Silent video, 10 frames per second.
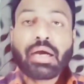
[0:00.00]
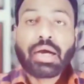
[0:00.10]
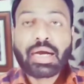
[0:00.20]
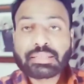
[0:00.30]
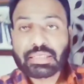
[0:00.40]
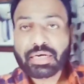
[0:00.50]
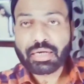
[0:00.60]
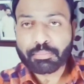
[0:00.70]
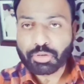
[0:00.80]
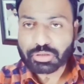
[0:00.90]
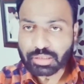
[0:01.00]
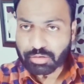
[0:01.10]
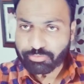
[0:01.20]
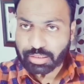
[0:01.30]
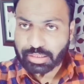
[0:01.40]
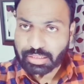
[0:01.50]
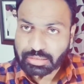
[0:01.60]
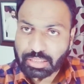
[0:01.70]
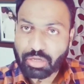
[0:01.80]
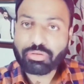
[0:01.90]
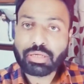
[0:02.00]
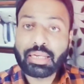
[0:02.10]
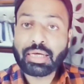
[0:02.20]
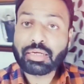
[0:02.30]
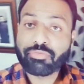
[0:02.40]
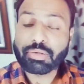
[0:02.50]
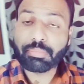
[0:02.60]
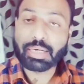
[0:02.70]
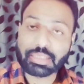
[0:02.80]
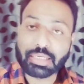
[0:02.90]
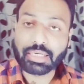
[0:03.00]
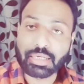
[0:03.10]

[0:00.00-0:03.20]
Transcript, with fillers: हज़रत अबू जर गफ़ारी रजी अल्लाह फरमाते हैं